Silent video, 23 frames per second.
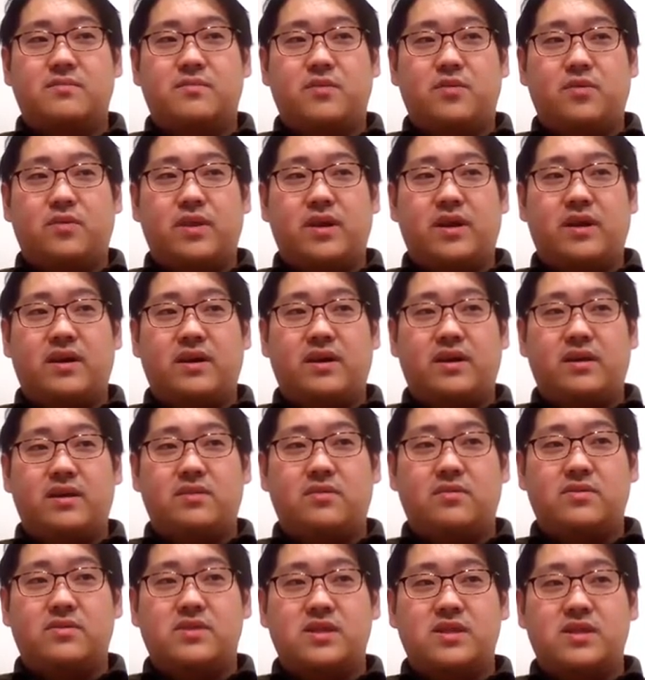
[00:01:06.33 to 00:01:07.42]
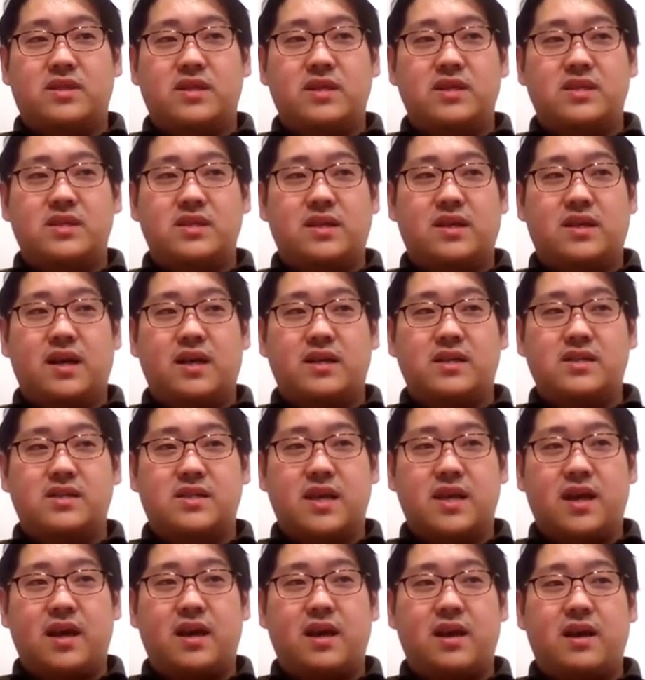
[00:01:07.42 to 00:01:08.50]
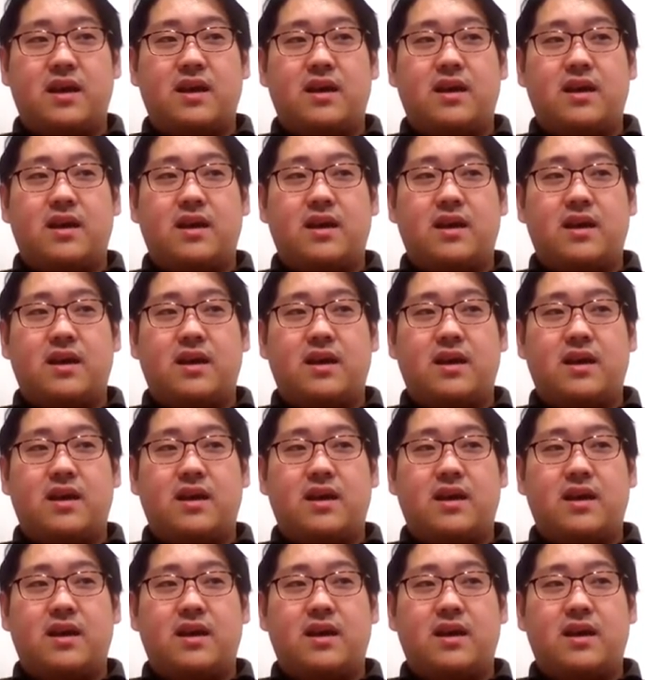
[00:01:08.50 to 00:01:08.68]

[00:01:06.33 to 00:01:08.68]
病院外での心停止に関して